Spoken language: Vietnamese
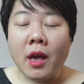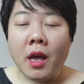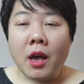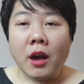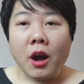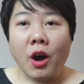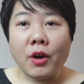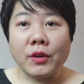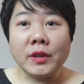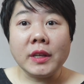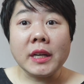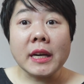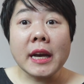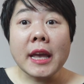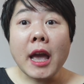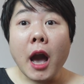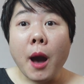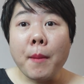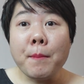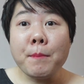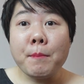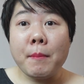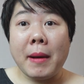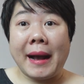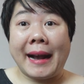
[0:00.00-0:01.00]
còn những cái
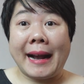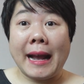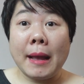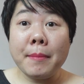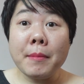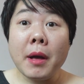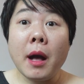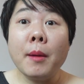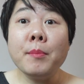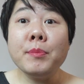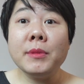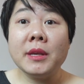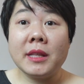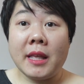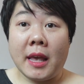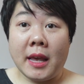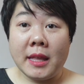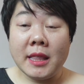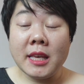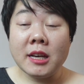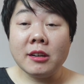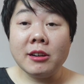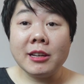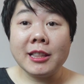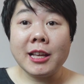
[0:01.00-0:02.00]
âm mà ghép âm như thế
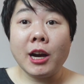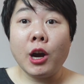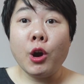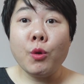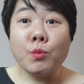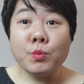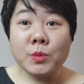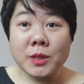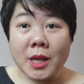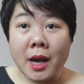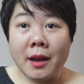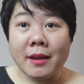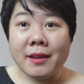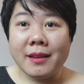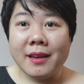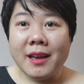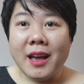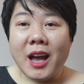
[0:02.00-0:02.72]
thì người ta không dạy